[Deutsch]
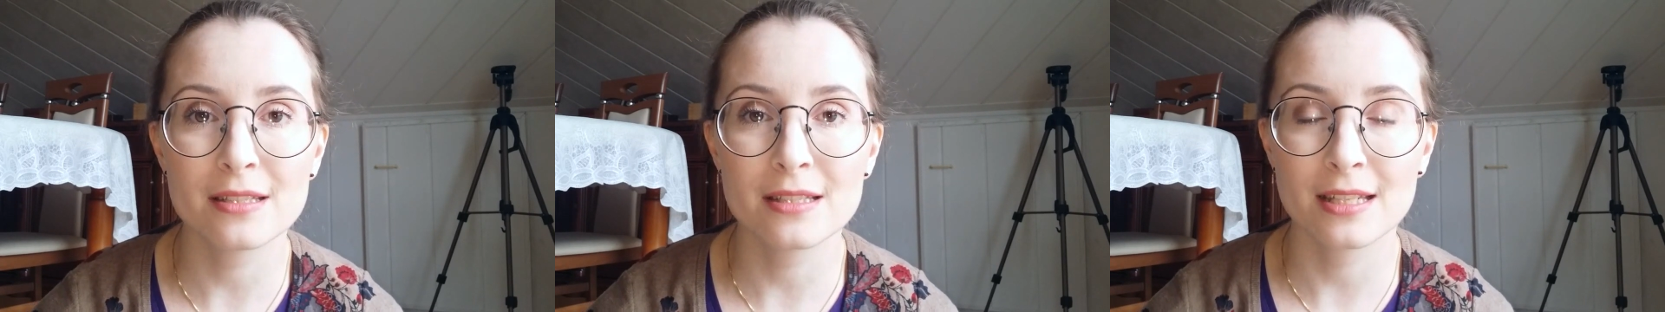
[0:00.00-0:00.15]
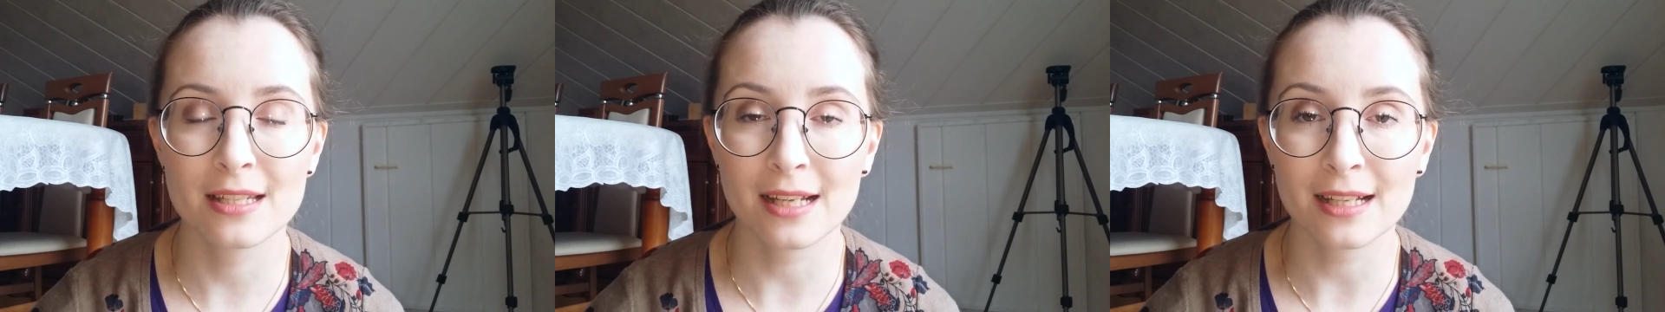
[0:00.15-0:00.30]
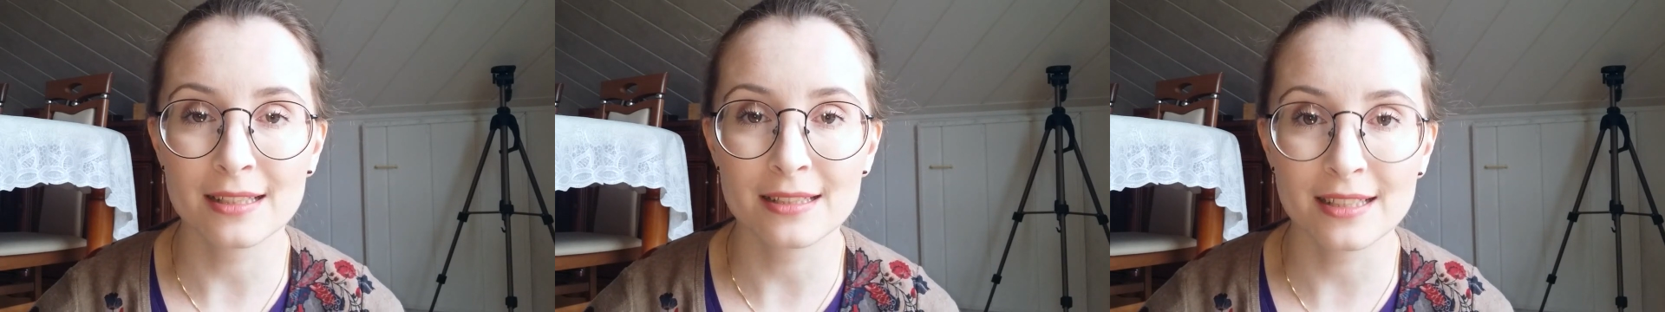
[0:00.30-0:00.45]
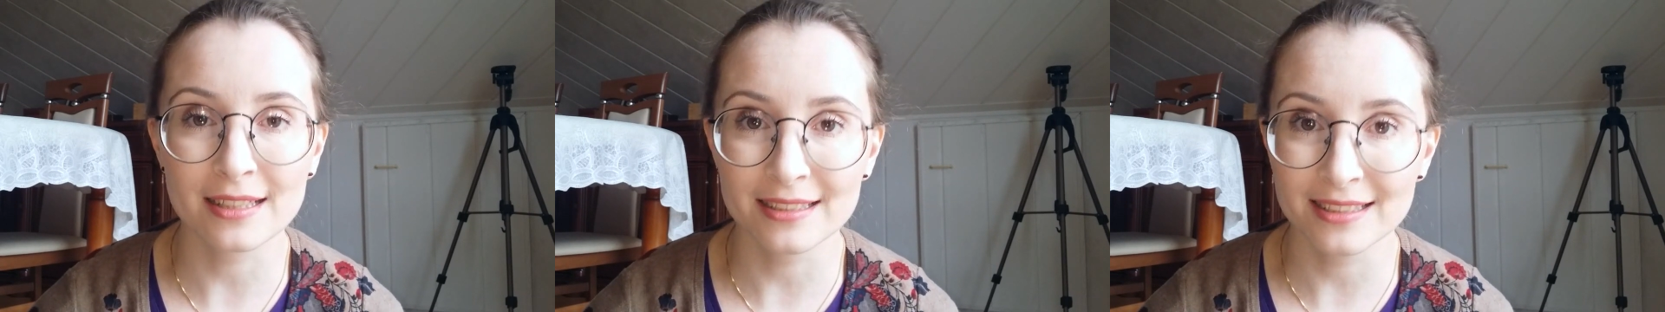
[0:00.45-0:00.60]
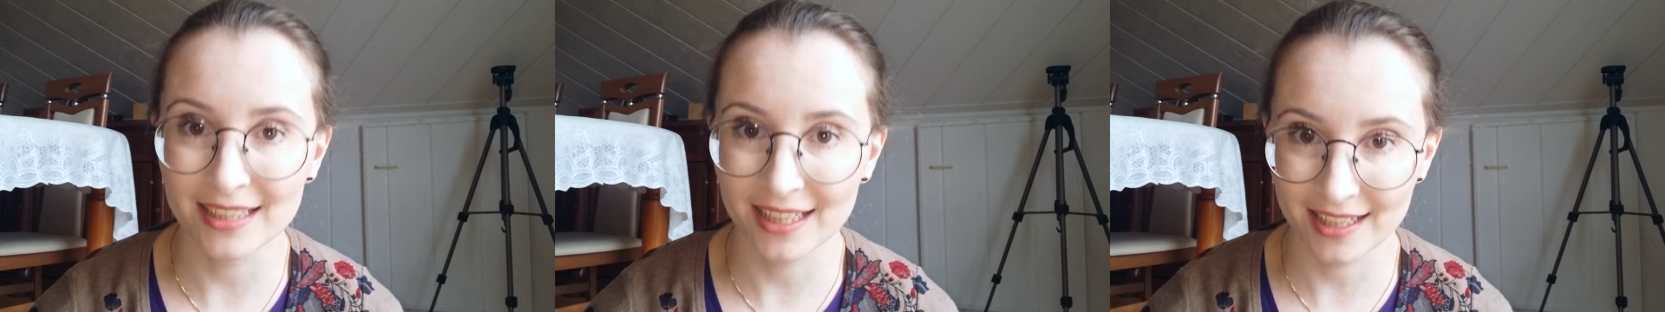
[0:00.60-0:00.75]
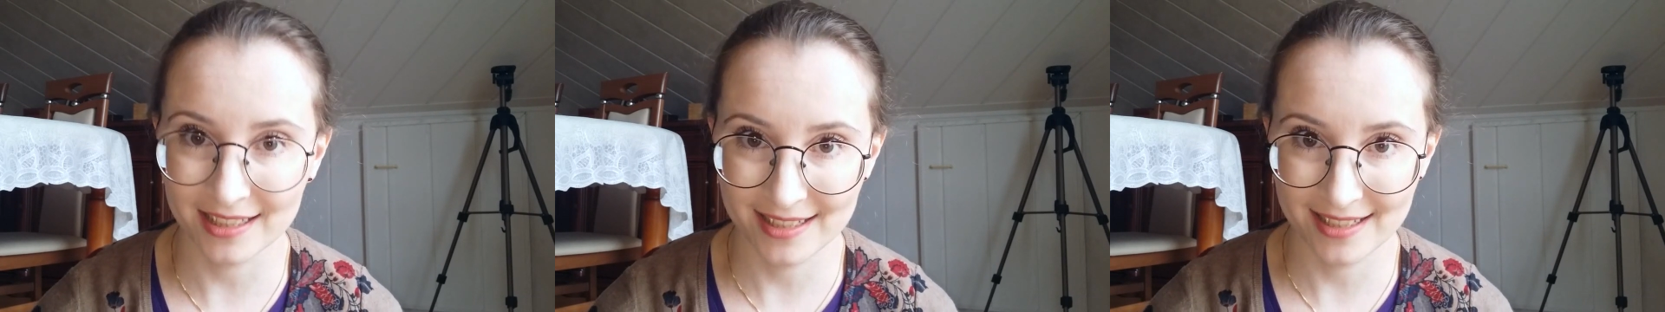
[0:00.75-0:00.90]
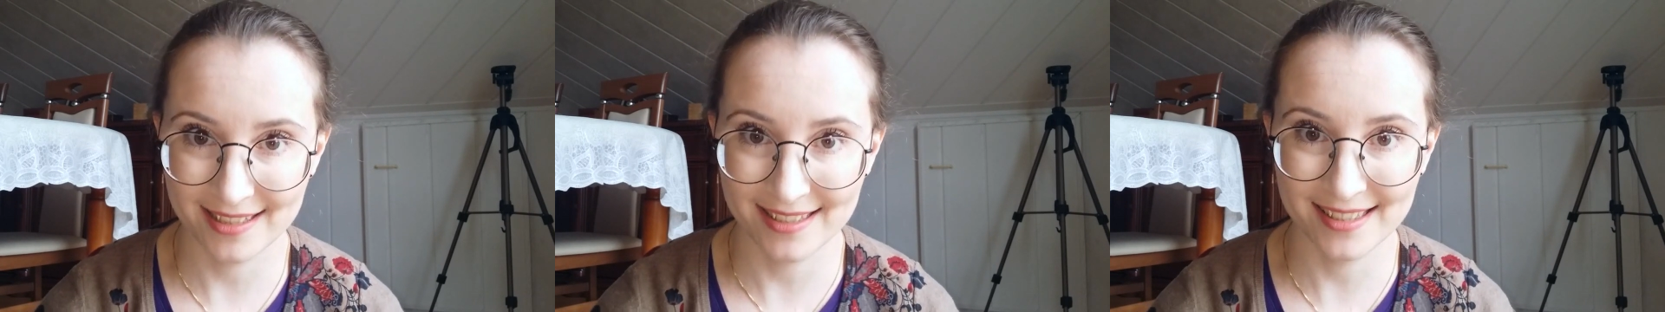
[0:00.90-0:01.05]
den anderen
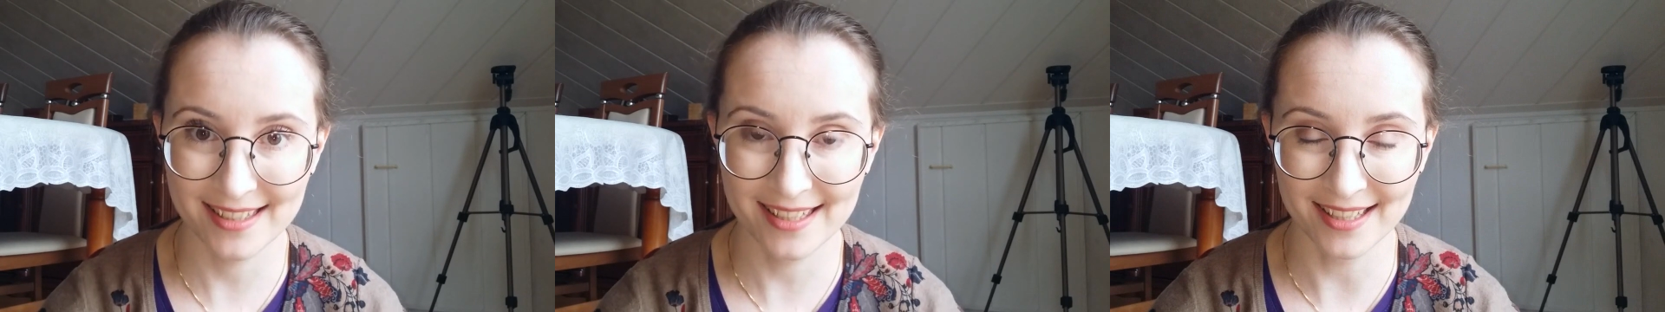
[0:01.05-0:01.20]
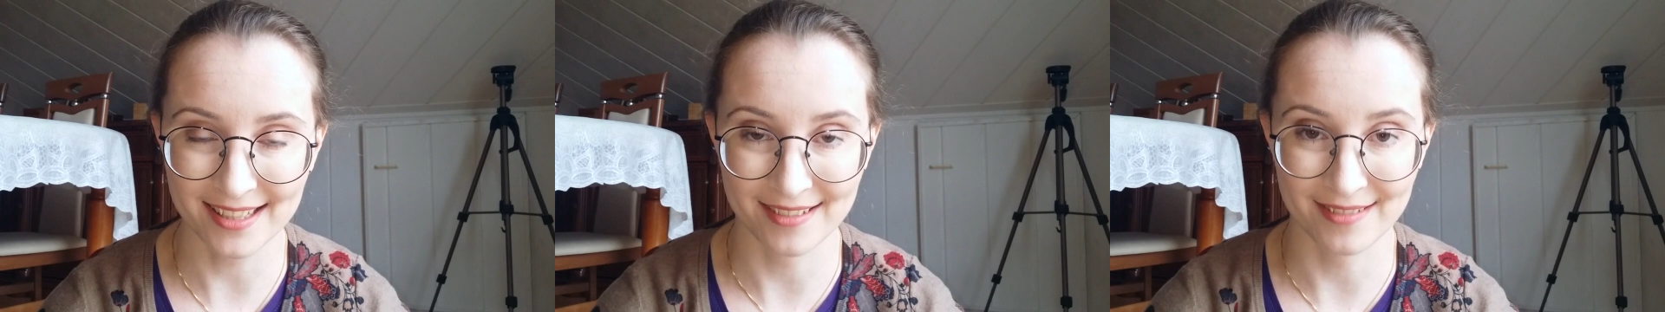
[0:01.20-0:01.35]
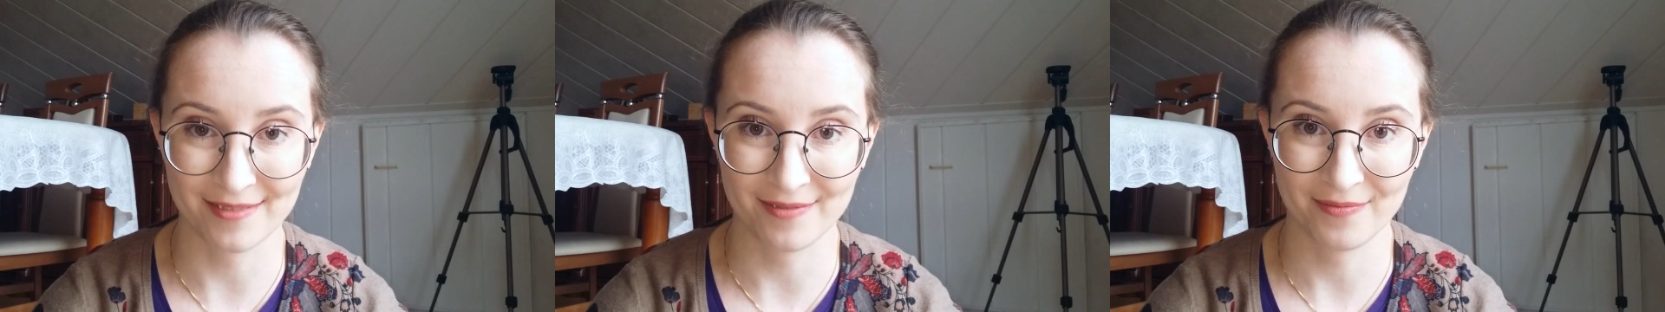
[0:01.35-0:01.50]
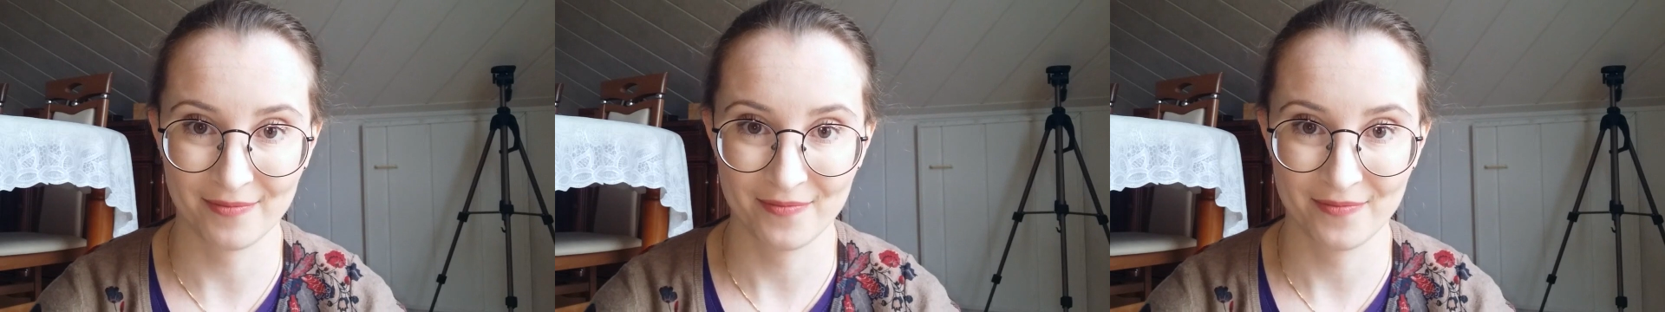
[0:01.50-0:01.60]
kritisieren.